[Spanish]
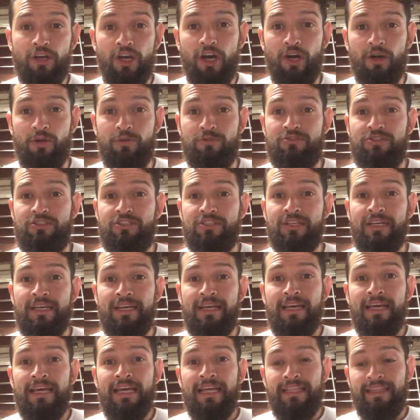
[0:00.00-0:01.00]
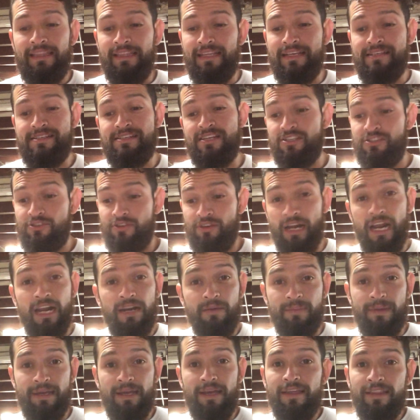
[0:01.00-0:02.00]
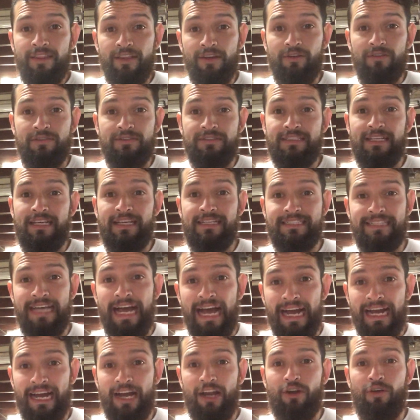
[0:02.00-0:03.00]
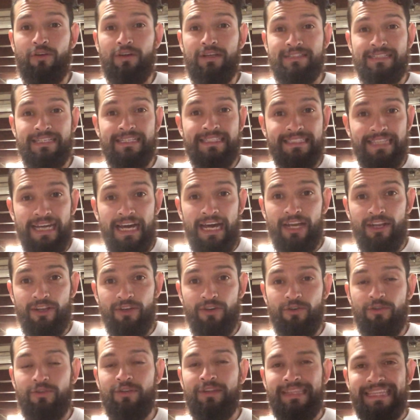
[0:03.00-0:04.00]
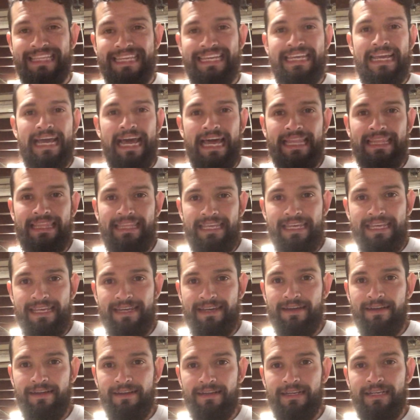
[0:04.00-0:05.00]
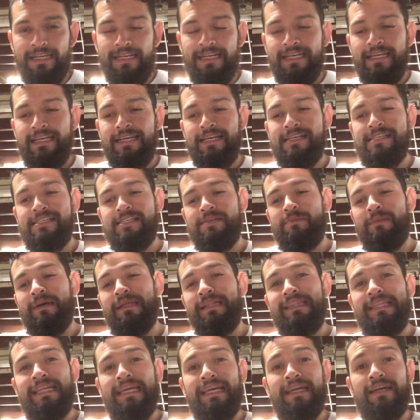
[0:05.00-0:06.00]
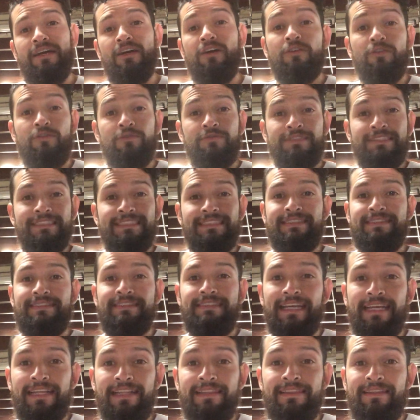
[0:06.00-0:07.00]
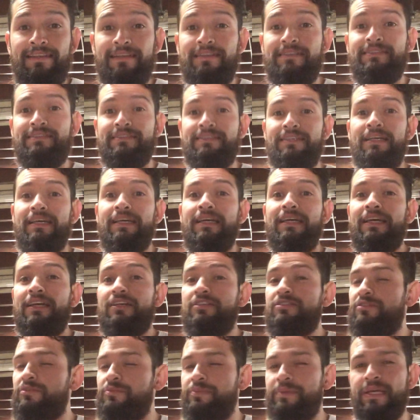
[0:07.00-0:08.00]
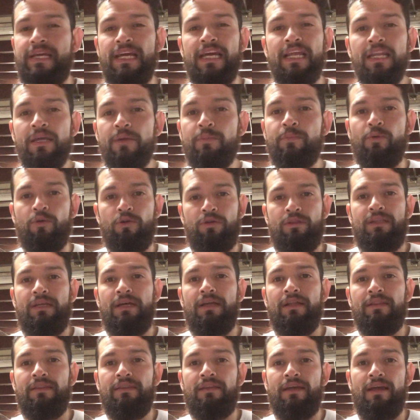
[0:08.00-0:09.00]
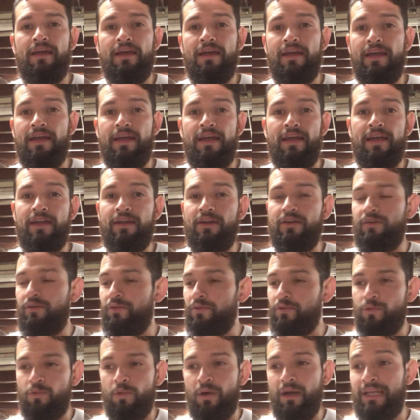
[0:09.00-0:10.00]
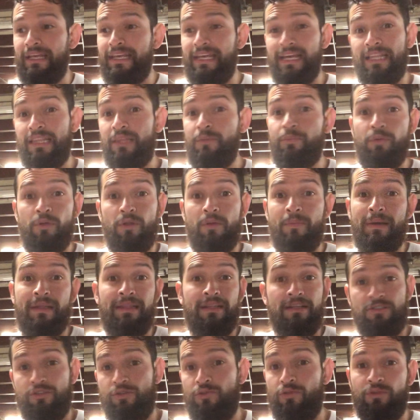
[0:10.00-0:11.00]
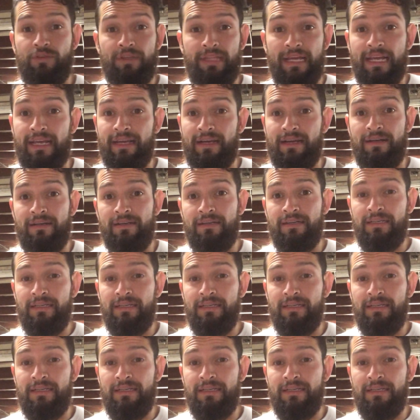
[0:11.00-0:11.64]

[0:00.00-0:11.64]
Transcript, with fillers: coach, de cerciorarme de que ustedes hagan lo necesario día a día y se mantengan consistentes, que eso es bien importante en cualquier tipo de metas que uno tenga.